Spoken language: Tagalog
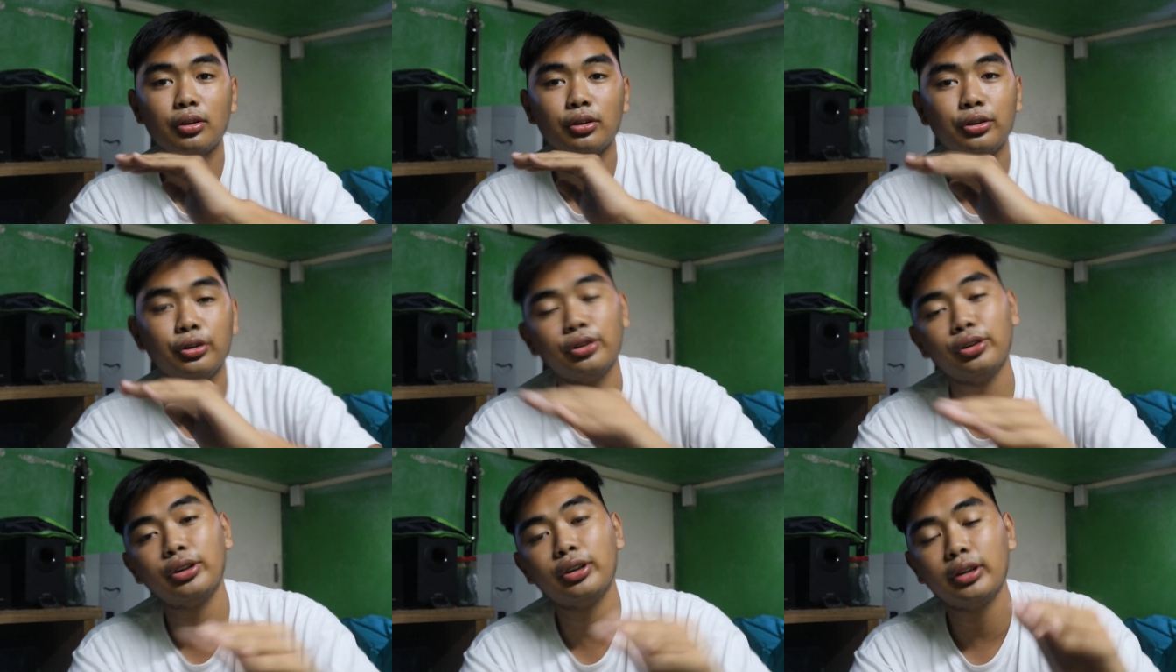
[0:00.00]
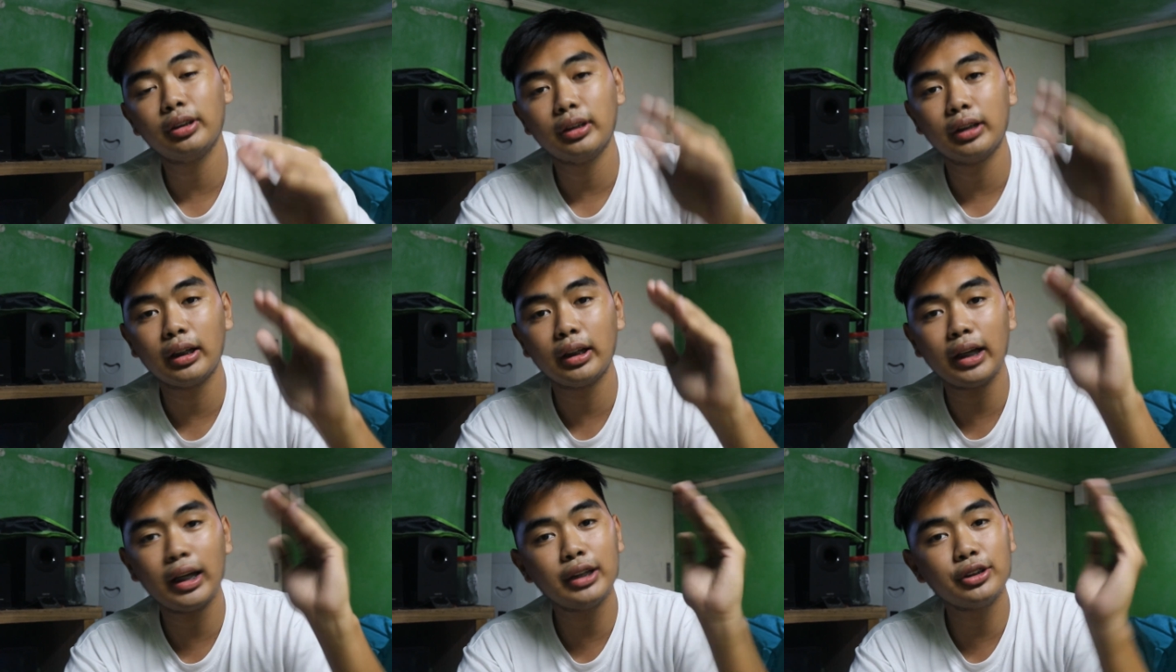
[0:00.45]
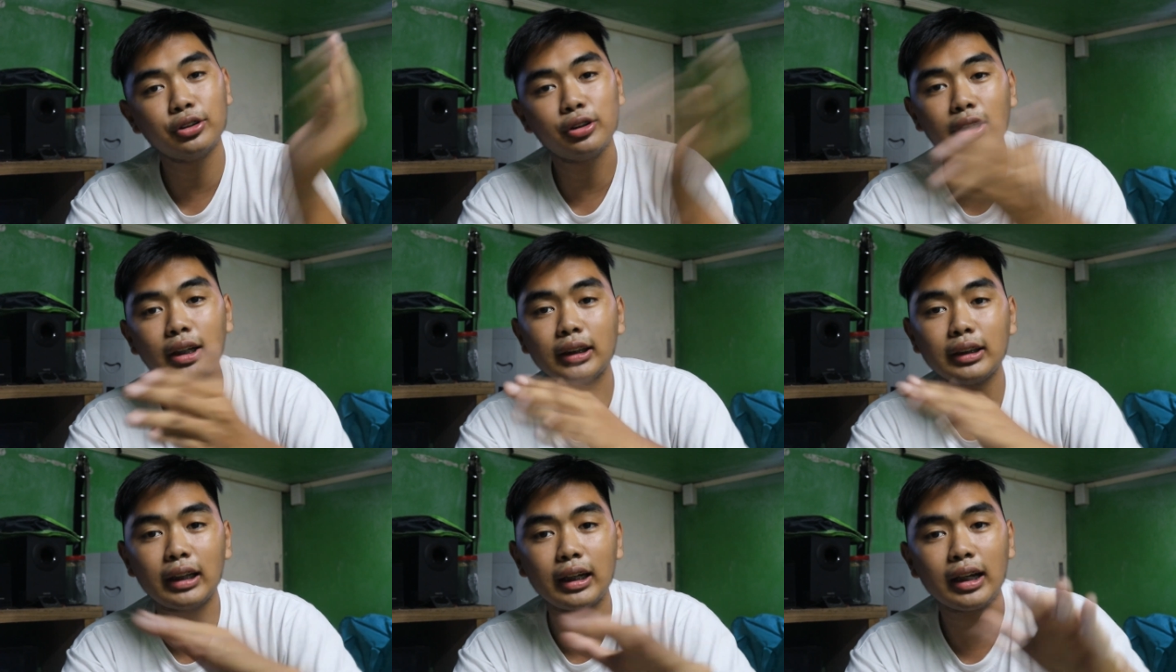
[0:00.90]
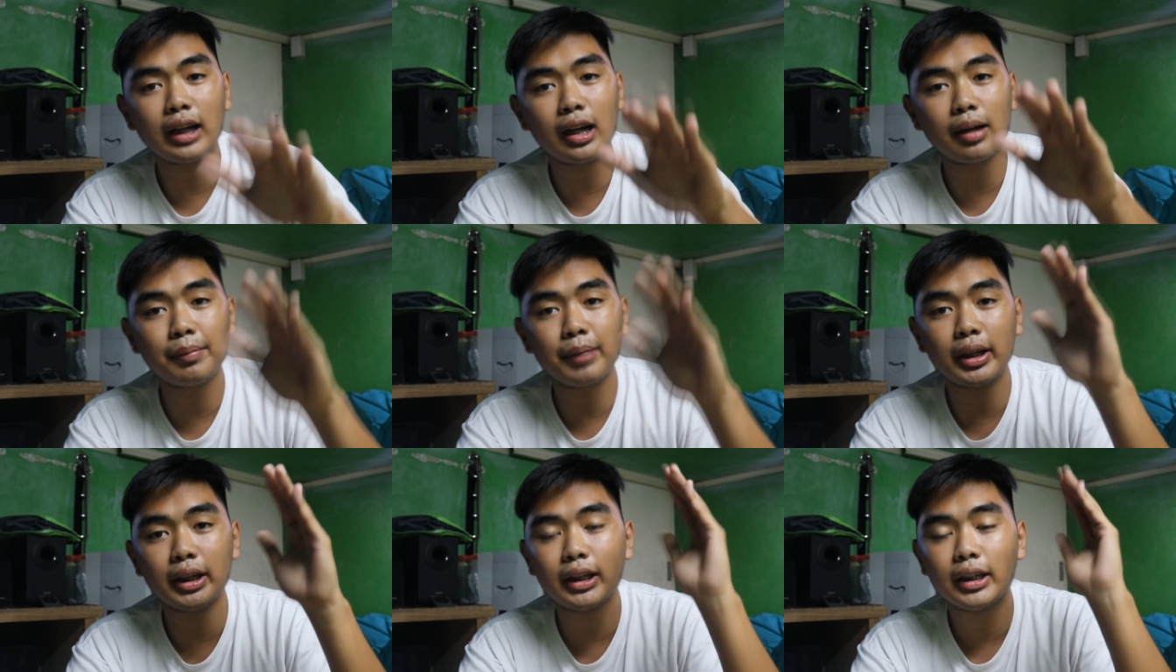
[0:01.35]
yun nag-enjoy lang
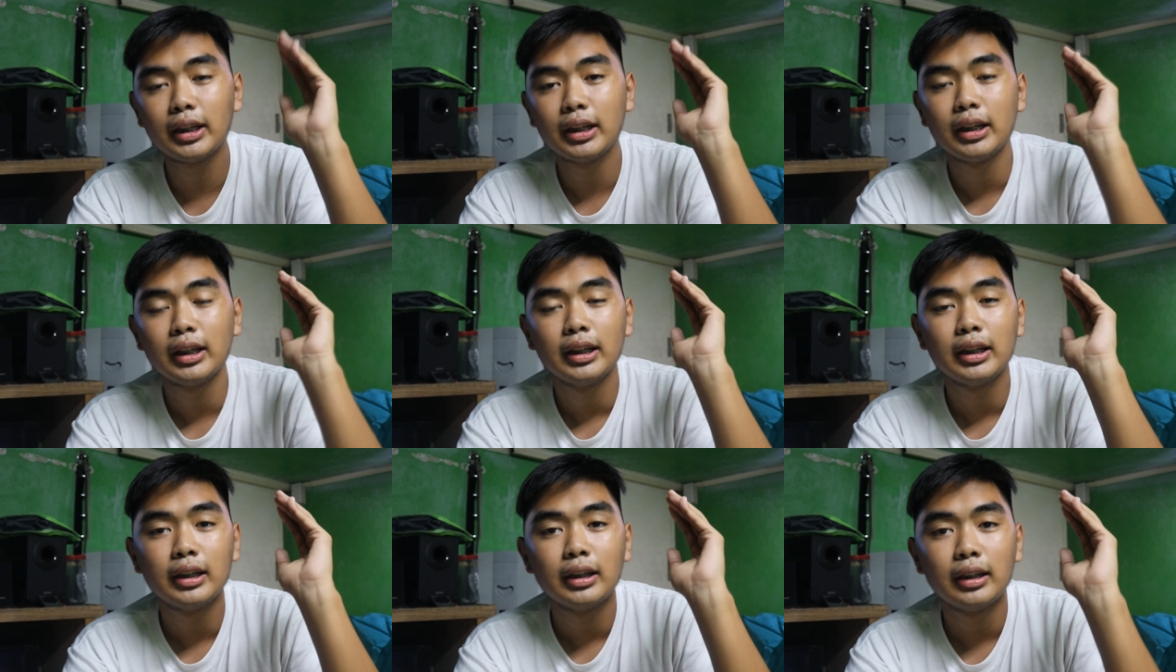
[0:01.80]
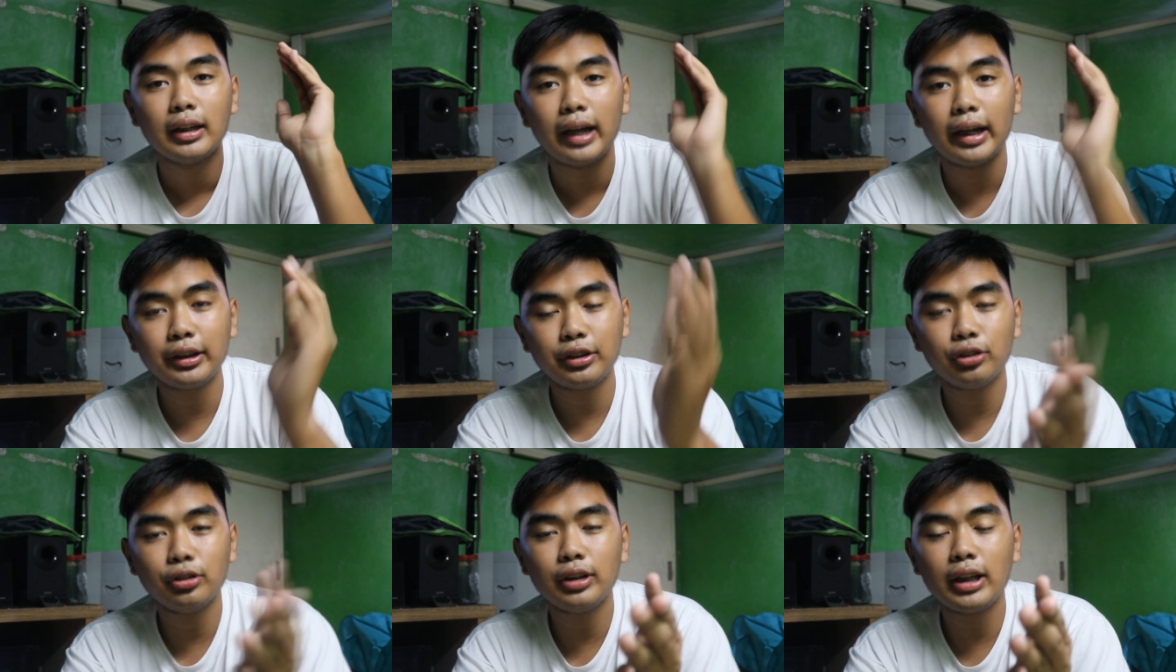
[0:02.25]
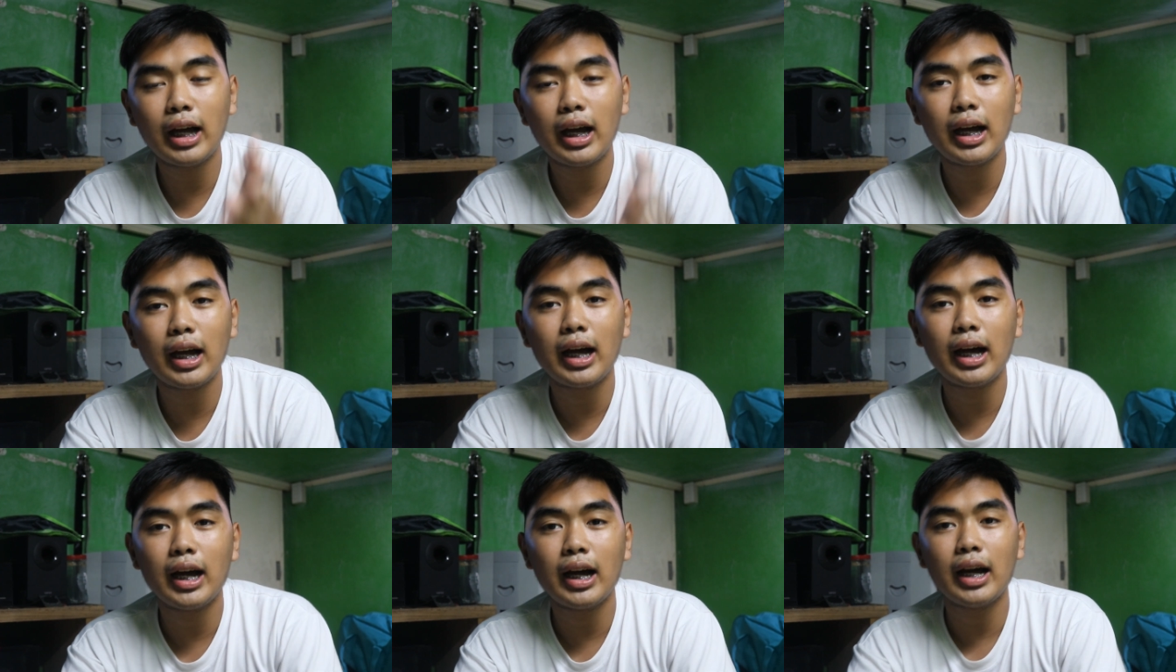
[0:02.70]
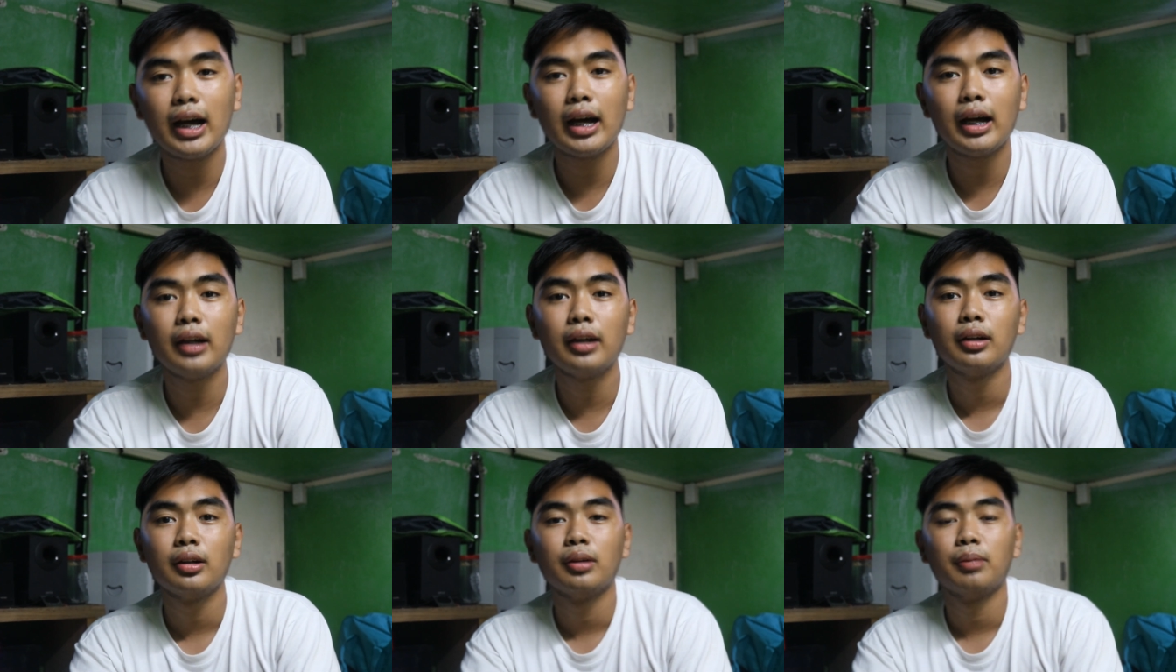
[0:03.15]
talaga kami at yun nga uh,